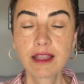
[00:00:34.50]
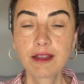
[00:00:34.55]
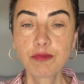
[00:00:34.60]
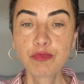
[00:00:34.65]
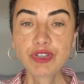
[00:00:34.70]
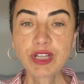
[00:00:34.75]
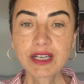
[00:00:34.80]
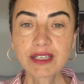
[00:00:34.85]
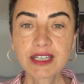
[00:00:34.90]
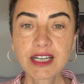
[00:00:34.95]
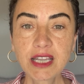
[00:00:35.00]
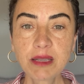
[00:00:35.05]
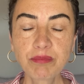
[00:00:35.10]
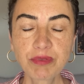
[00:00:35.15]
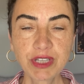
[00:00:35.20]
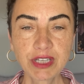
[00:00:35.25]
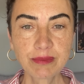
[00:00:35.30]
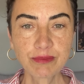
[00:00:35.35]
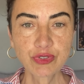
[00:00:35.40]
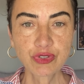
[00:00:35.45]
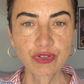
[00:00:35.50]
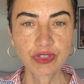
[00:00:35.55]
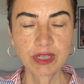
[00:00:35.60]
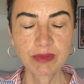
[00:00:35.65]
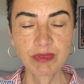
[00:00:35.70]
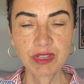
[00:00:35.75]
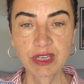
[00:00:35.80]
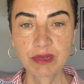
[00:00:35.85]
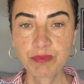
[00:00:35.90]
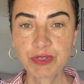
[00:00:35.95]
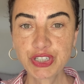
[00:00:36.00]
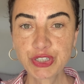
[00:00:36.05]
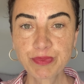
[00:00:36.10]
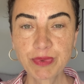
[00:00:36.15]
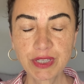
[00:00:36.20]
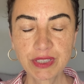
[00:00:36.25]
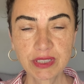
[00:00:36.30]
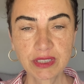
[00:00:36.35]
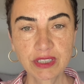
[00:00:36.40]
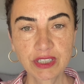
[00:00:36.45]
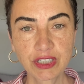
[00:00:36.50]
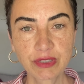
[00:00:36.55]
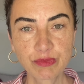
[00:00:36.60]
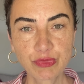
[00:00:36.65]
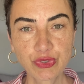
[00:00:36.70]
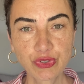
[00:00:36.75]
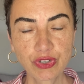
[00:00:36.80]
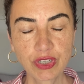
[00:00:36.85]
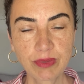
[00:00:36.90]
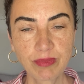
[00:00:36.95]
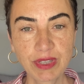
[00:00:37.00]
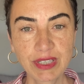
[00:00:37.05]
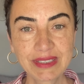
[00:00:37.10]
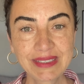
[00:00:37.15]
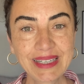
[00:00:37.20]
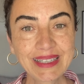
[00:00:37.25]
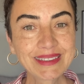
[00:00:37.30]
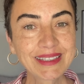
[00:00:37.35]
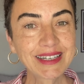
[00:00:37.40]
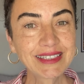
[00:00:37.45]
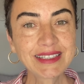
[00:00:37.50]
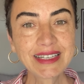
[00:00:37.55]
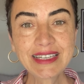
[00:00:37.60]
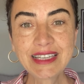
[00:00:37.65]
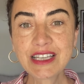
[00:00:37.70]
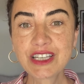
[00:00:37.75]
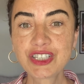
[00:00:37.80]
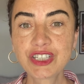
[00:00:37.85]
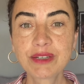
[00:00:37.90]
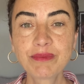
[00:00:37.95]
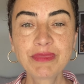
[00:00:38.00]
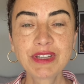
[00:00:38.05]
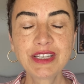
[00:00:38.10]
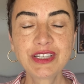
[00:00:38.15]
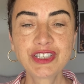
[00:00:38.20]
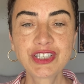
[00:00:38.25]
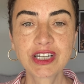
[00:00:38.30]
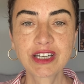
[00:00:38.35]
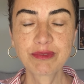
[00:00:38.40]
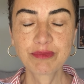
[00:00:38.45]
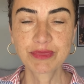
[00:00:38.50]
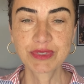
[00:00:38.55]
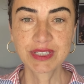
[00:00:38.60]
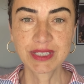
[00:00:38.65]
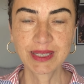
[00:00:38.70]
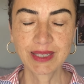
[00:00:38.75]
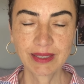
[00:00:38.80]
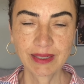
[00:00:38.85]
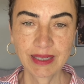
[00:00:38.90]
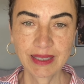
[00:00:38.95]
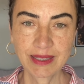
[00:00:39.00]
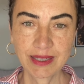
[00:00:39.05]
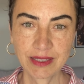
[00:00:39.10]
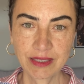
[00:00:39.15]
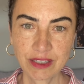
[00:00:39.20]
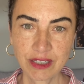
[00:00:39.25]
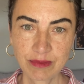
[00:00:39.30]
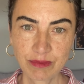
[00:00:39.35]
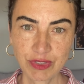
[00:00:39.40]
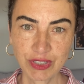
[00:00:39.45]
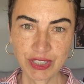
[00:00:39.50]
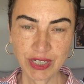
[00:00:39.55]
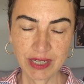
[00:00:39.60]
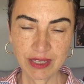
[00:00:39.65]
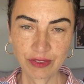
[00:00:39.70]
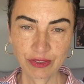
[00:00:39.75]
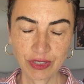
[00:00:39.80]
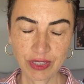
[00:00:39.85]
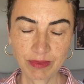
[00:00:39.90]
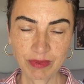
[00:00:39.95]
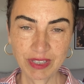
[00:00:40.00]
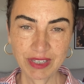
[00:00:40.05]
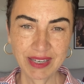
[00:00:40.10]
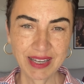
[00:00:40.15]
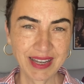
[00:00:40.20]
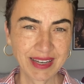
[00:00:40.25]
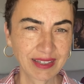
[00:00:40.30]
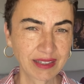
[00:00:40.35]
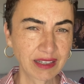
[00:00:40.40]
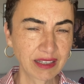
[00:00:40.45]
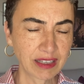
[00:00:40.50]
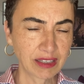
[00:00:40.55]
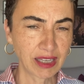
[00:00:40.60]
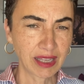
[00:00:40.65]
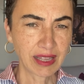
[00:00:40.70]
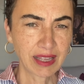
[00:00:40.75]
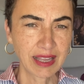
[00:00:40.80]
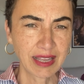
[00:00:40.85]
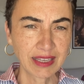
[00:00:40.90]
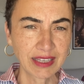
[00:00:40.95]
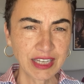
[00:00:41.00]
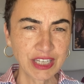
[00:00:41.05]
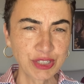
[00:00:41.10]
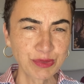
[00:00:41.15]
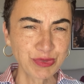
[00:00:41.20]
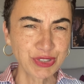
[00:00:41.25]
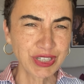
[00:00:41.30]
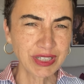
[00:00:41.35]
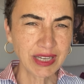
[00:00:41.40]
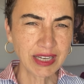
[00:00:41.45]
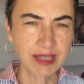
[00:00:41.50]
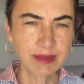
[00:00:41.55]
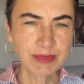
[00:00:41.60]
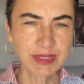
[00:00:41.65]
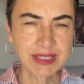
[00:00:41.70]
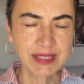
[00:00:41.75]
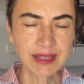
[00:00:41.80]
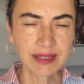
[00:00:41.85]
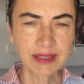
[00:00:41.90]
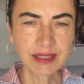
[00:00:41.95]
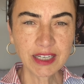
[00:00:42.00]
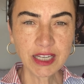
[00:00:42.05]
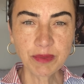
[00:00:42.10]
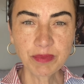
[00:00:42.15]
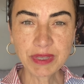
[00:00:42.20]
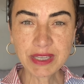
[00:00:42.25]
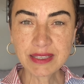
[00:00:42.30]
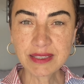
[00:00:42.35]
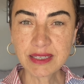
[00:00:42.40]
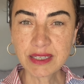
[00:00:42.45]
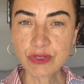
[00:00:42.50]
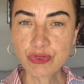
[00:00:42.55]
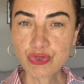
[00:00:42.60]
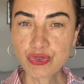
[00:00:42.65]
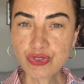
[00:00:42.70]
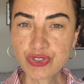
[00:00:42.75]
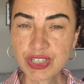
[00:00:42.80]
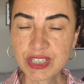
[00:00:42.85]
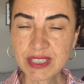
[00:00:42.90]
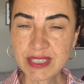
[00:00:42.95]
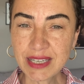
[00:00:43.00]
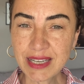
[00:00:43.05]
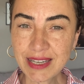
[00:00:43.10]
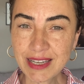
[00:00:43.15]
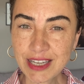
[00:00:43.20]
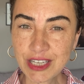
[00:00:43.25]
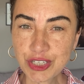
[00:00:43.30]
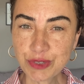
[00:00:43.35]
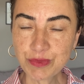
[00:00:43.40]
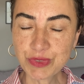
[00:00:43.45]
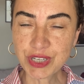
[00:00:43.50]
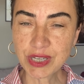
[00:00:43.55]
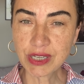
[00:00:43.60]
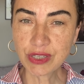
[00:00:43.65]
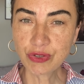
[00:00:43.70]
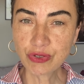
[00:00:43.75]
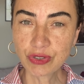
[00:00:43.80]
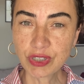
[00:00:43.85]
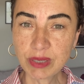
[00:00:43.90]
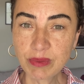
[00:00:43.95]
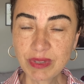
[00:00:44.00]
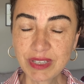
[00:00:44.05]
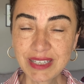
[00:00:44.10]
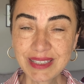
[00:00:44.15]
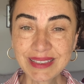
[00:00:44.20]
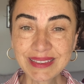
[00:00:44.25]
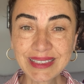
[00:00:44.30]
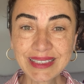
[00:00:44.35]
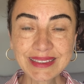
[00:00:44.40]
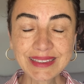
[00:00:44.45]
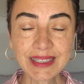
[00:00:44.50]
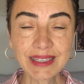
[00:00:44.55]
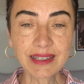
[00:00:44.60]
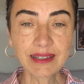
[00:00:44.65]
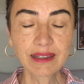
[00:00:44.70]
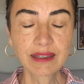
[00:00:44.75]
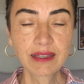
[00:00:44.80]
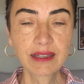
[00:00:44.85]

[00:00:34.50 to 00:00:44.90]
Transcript: Bunlar kayıplarımız olabilir, pişmanlıklarımız olabilir, tekrardan yaşamayacağımıza inandığımız şeyler olabilir. Yani geçmişin elimizden kayıp gittiği düşüncesiyle geçmişe gidiyor olabiliriz ya da